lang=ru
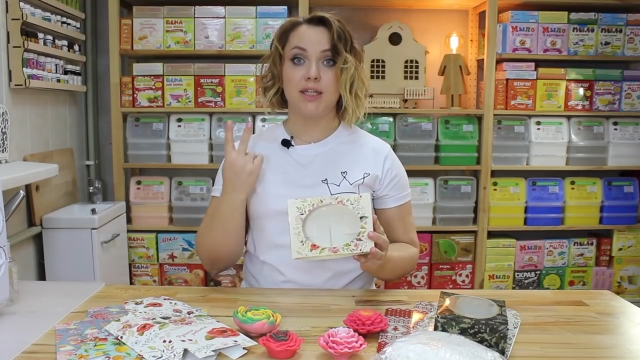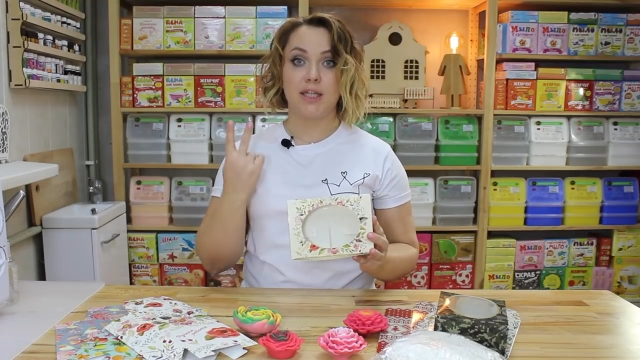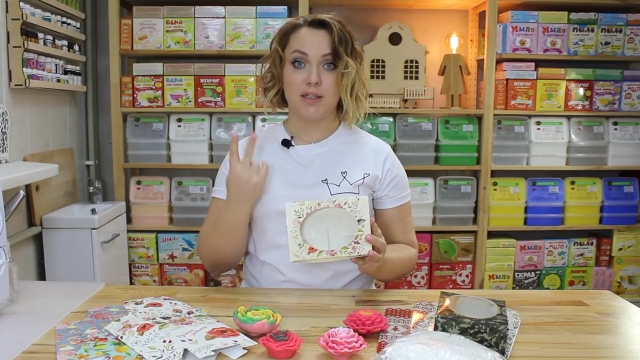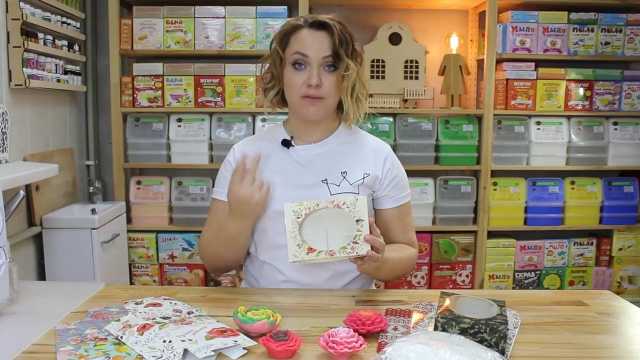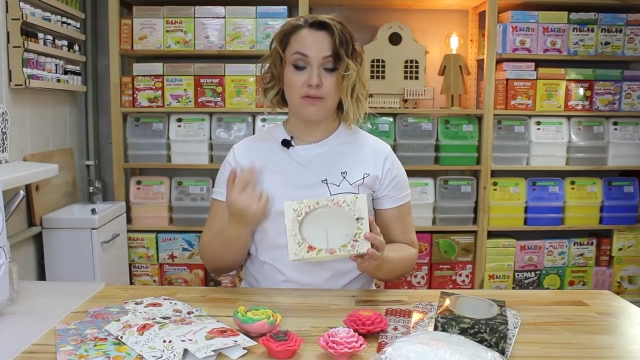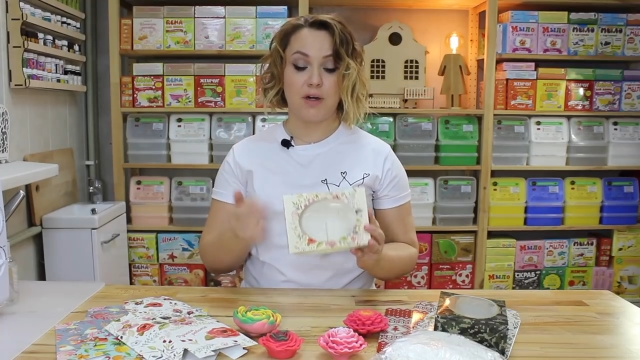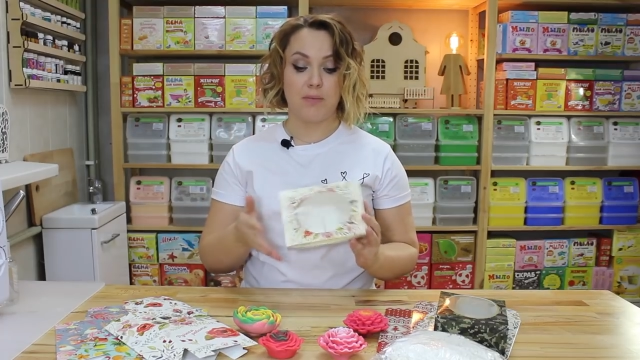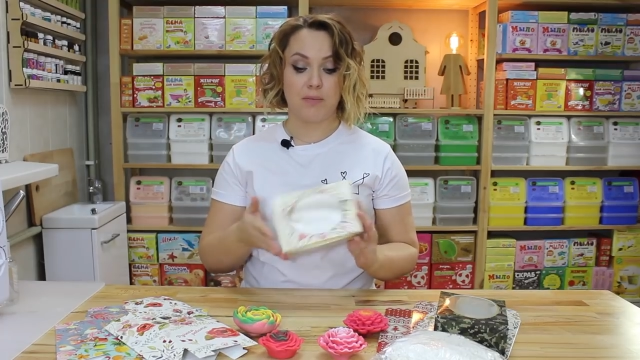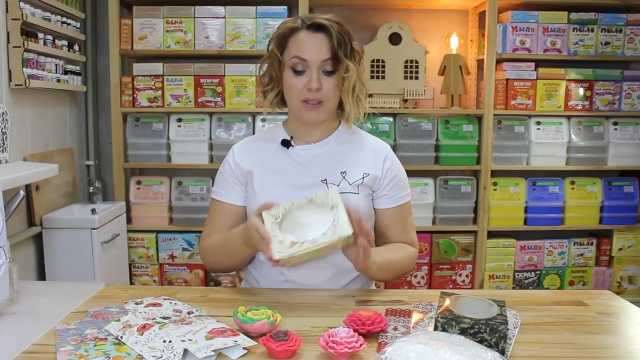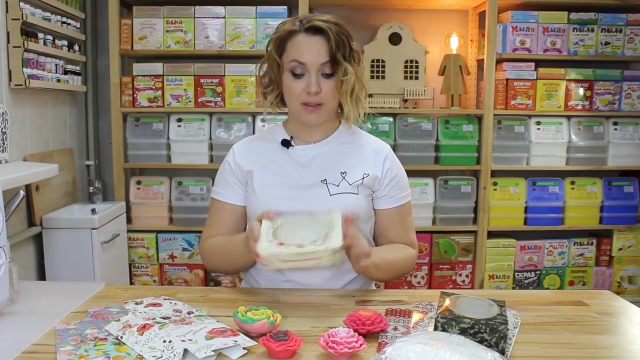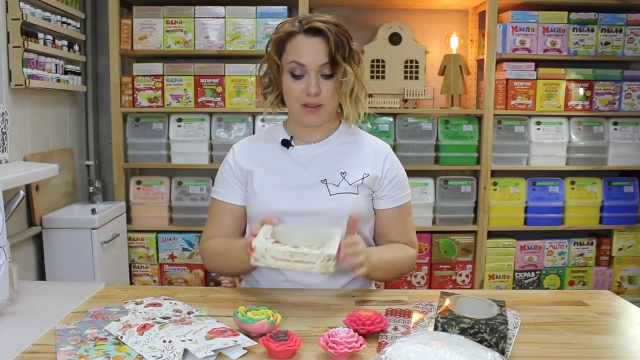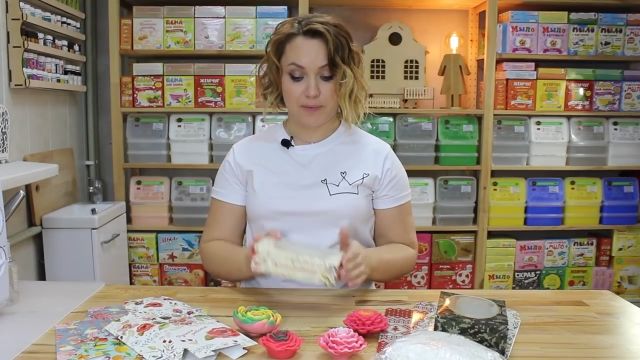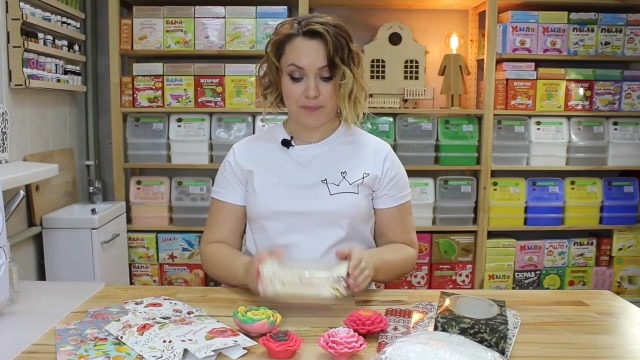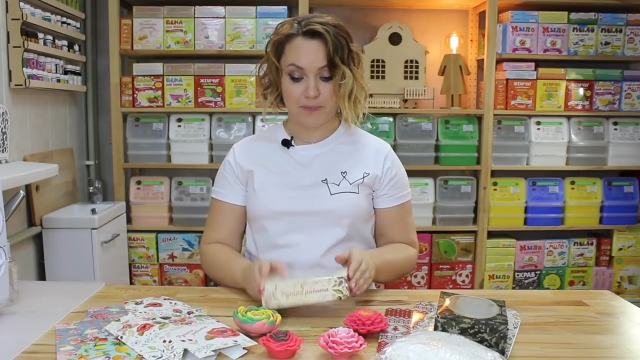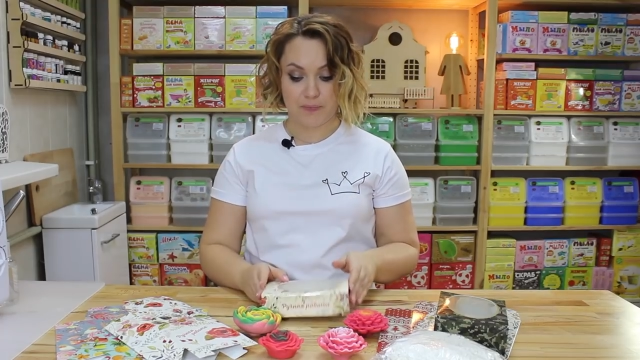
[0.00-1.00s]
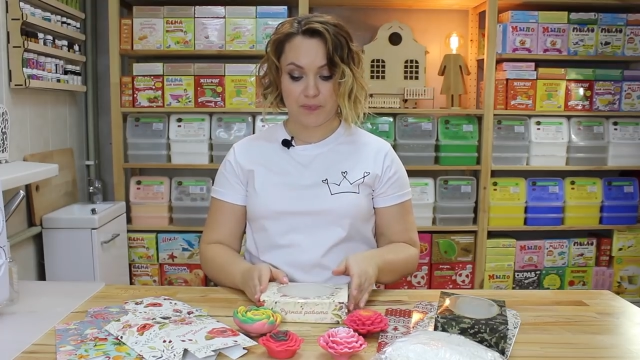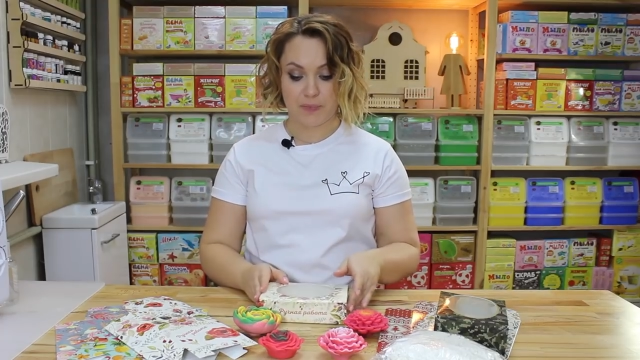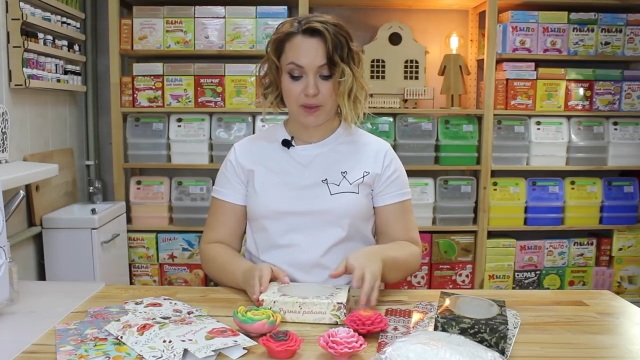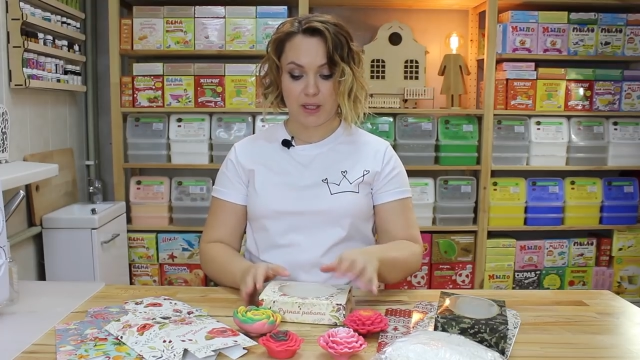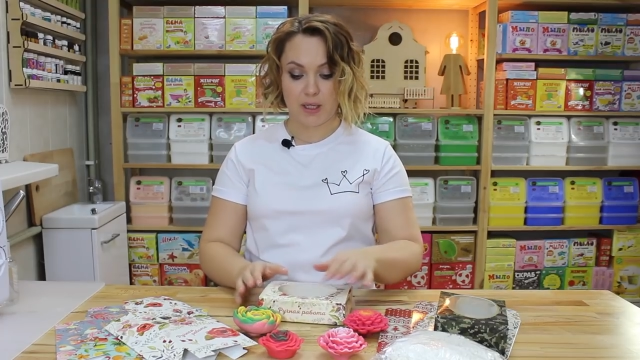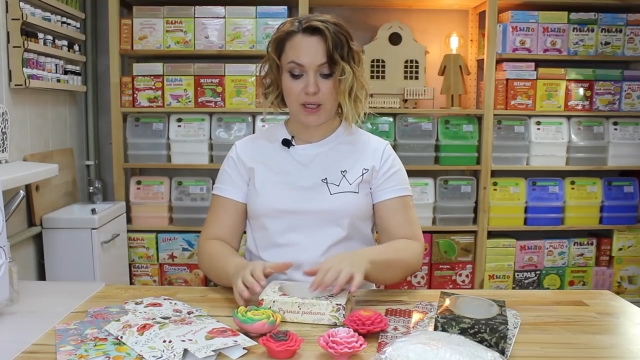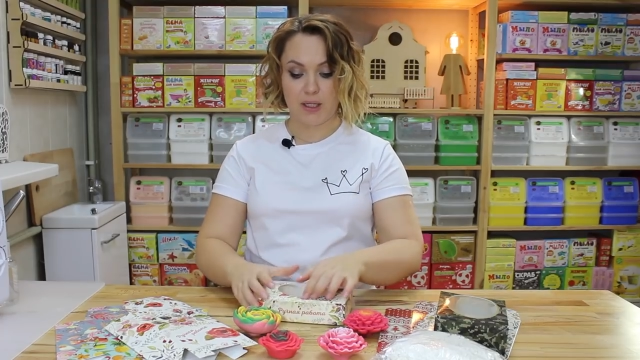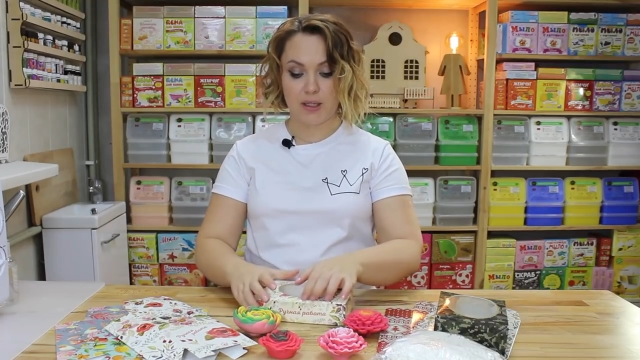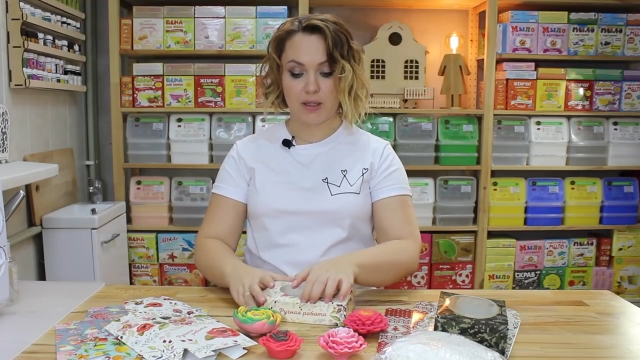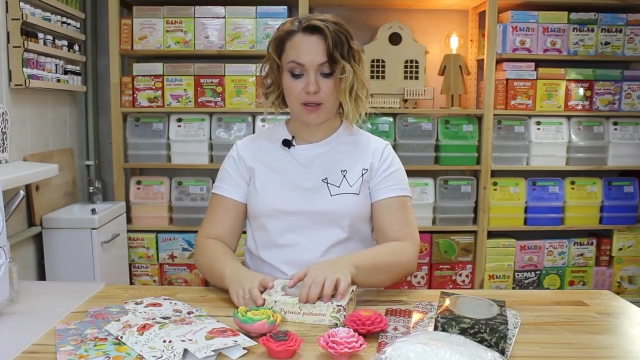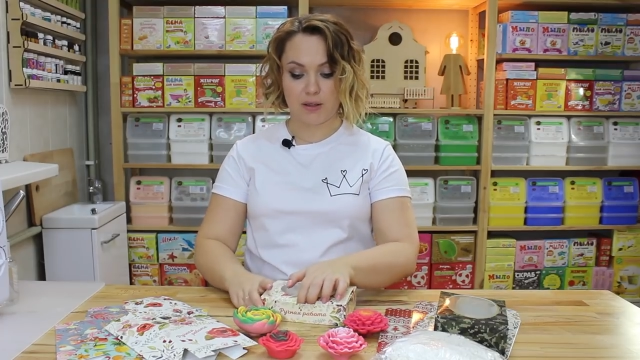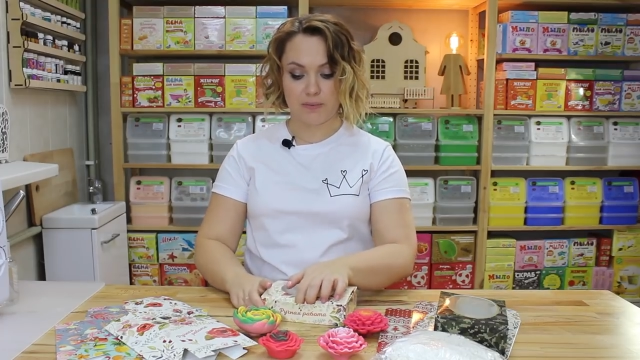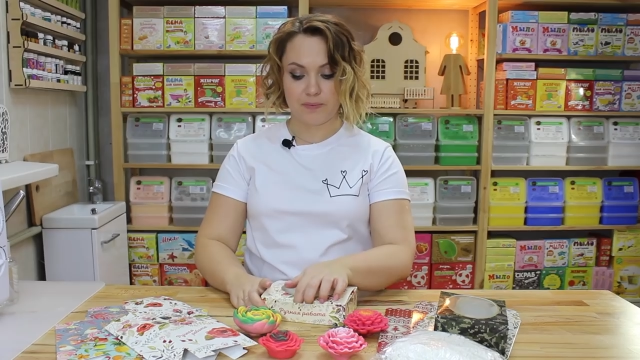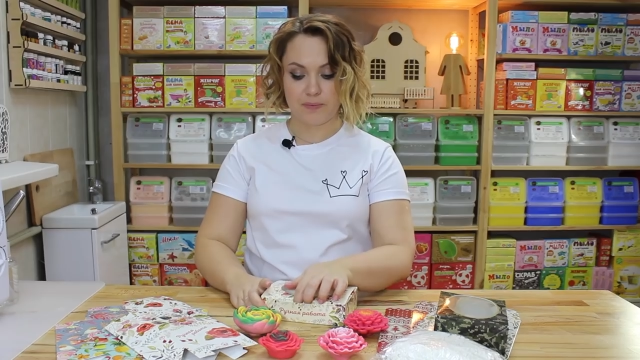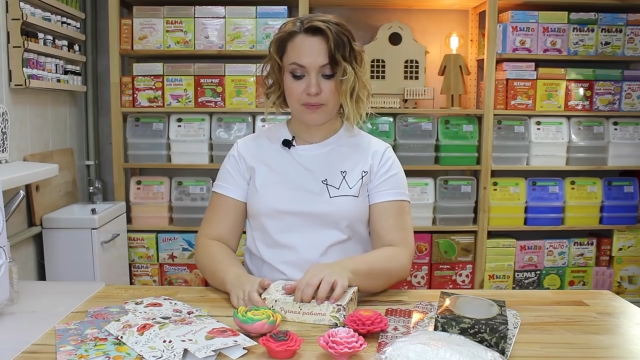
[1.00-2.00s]
на два мыла.
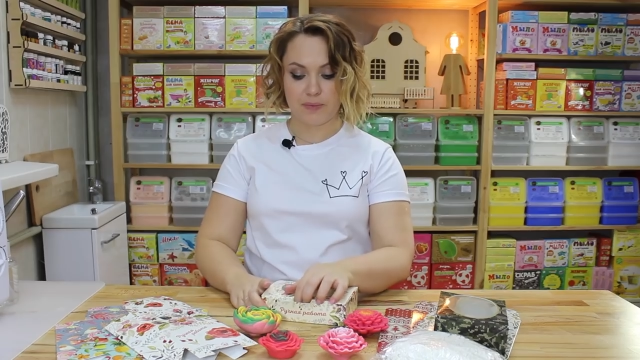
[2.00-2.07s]
Итак,